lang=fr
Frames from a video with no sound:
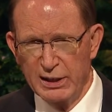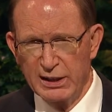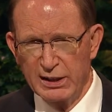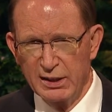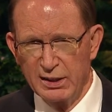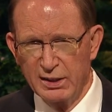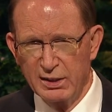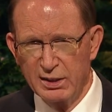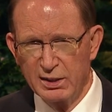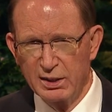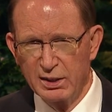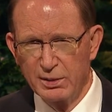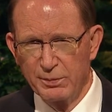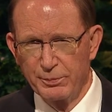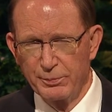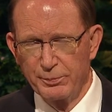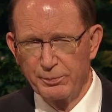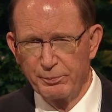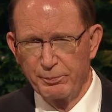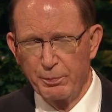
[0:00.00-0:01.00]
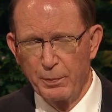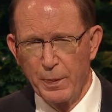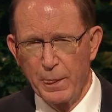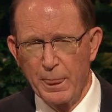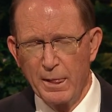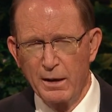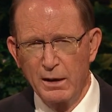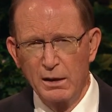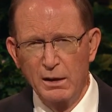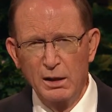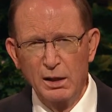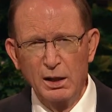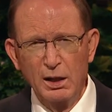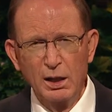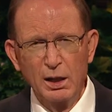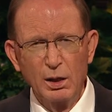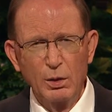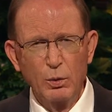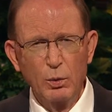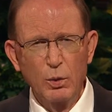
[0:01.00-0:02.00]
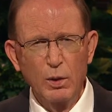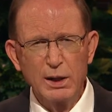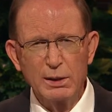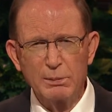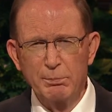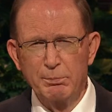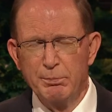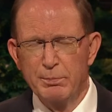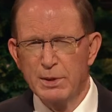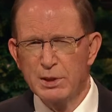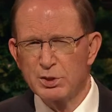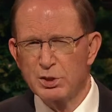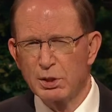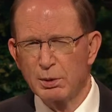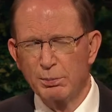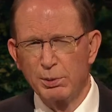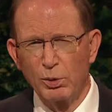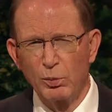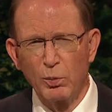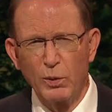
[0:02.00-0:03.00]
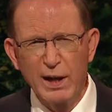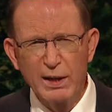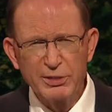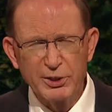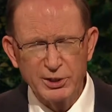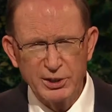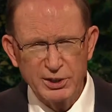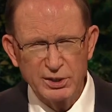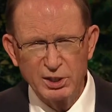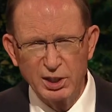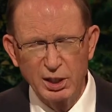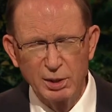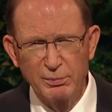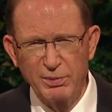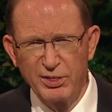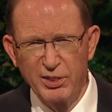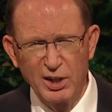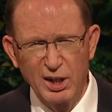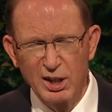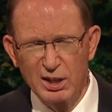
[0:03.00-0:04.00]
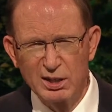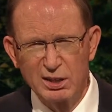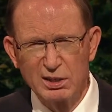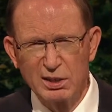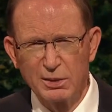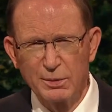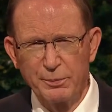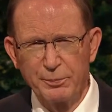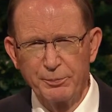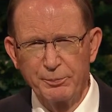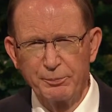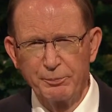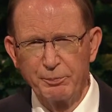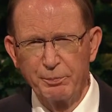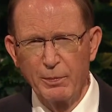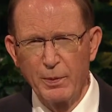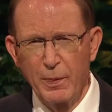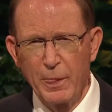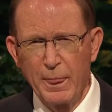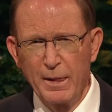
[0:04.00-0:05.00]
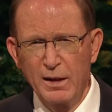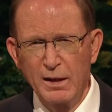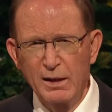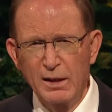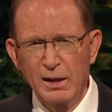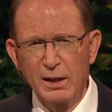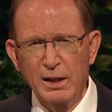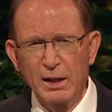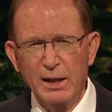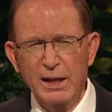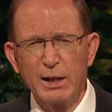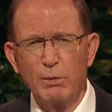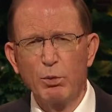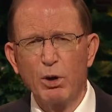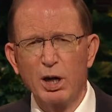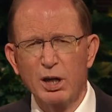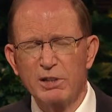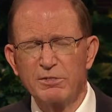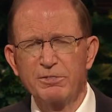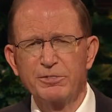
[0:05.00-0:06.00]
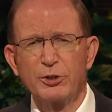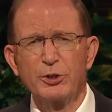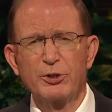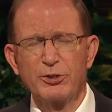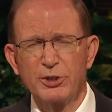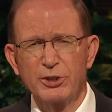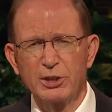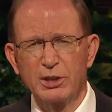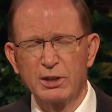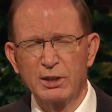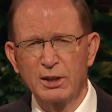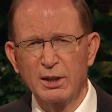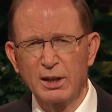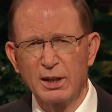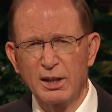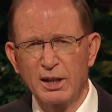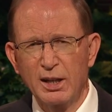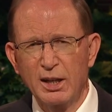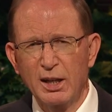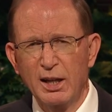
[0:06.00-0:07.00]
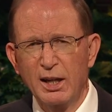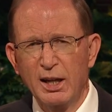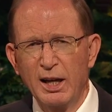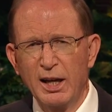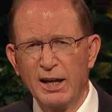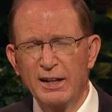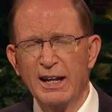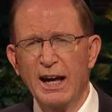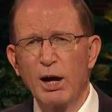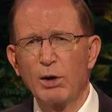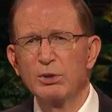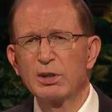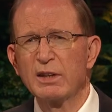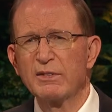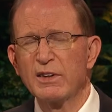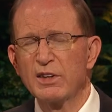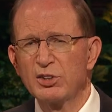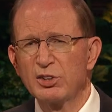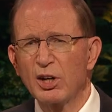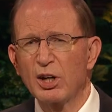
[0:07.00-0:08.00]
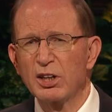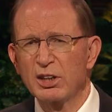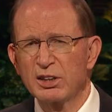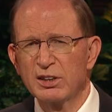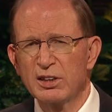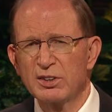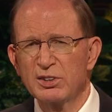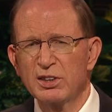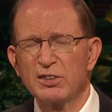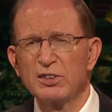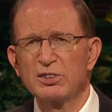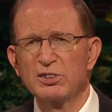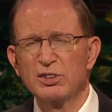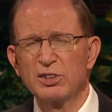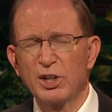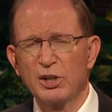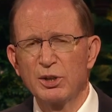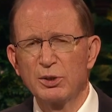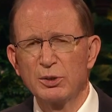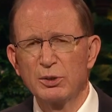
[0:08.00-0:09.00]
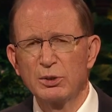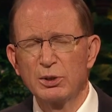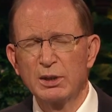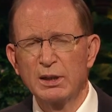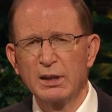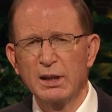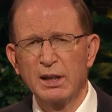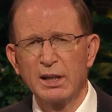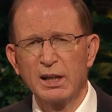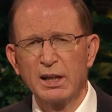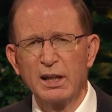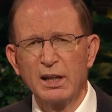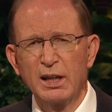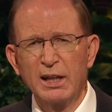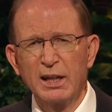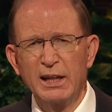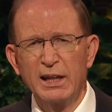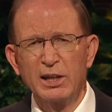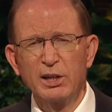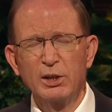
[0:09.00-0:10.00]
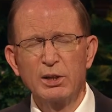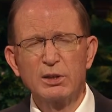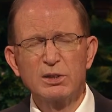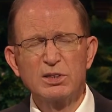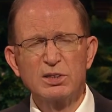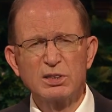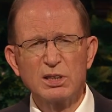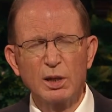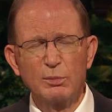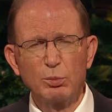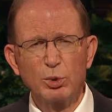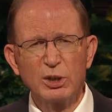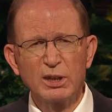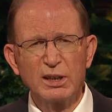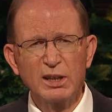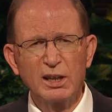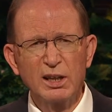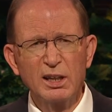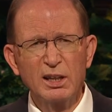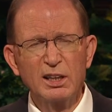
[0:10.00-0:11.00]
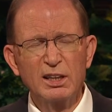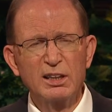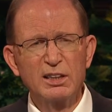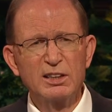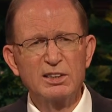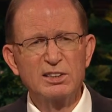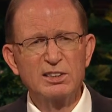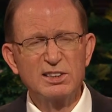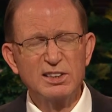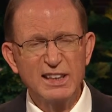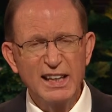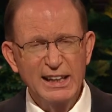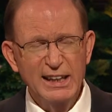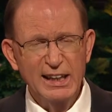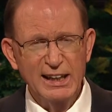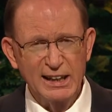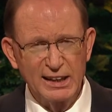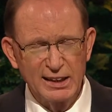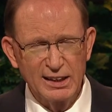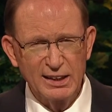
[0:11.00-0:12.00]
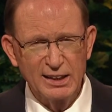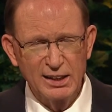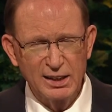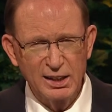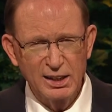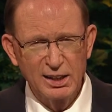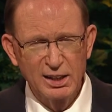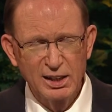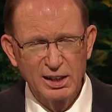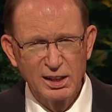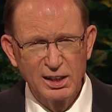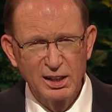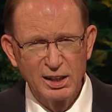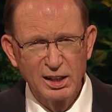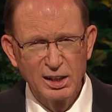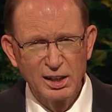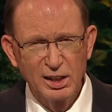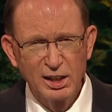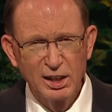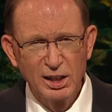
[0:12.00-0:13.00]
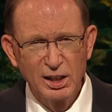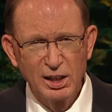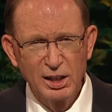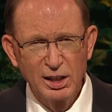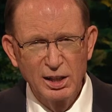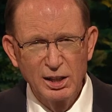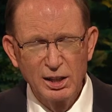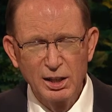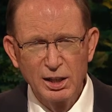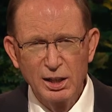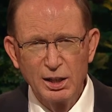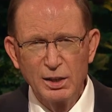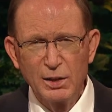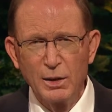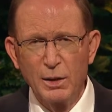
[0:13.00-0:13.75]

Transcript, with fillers: La neige tombait à gros flocons et un vent froid soufflait. Quel fichu temps, se disait-il. Un peu plus loin, dans l'obscurité et la neige, il entendit quelqu'un chanter.